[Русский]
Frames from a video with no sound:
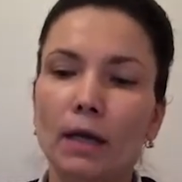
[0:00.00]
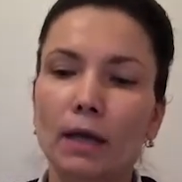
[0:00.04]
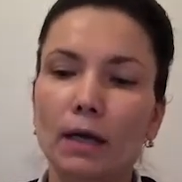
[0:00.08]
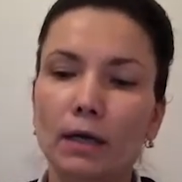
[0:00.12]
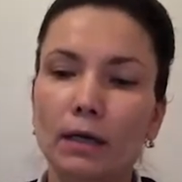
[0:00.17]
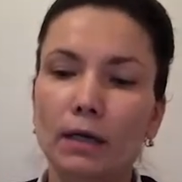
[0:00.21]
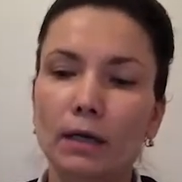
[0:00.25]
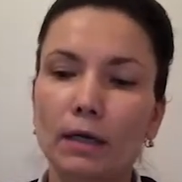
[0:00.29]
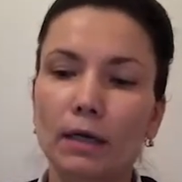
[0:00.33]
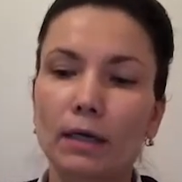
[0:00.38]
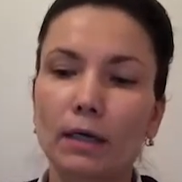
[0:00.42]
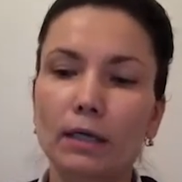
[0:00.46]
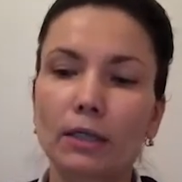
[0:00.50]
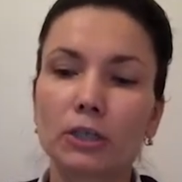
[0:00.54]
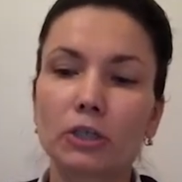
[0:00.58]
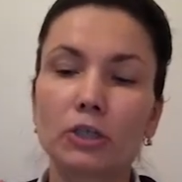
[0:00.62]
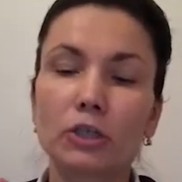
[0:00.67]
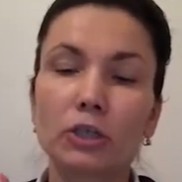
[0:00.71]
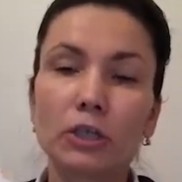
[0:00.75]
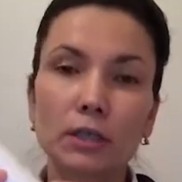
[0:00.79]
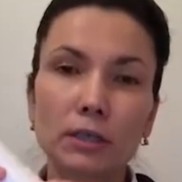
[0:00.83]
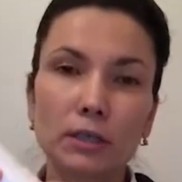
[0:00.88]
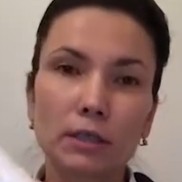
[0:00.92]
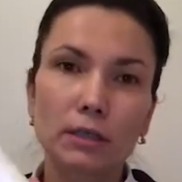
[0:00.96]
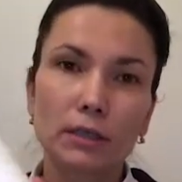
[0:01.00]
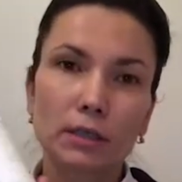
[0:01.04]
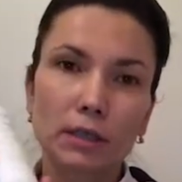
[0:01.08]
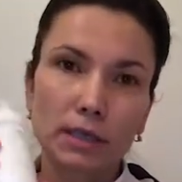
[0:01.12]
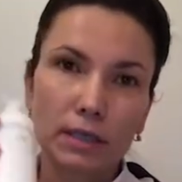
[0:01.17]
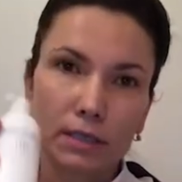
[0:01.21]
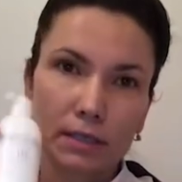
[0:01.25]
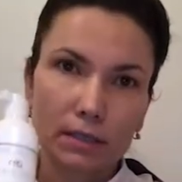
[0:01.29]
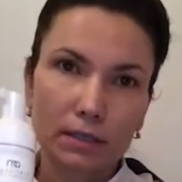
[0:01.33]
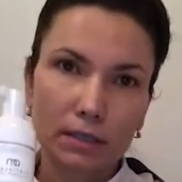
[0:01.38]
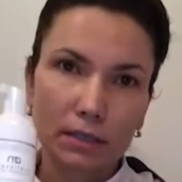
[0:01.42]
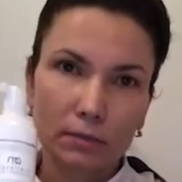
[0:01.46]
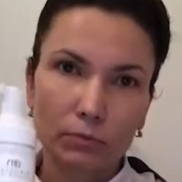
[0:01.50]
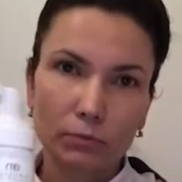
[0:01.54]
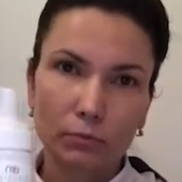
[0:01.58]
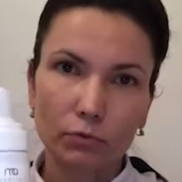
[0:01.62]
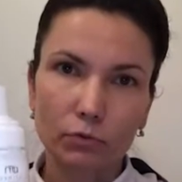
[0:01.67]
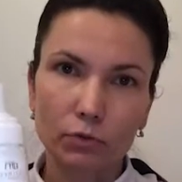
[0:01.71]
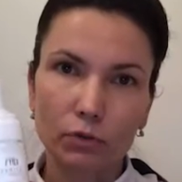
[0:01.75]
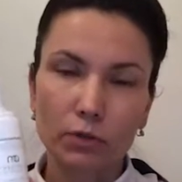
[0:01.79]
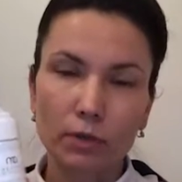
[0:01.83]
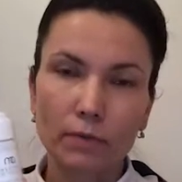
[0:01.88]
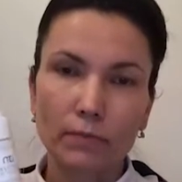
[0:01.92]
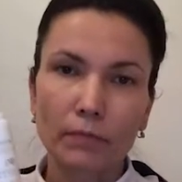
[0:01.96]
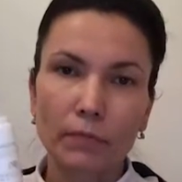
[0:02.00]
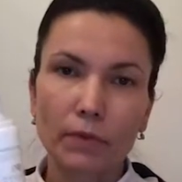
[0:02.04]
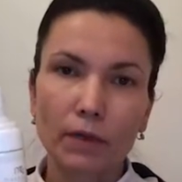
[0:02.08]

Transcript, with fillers: А, джентл клинсер мус.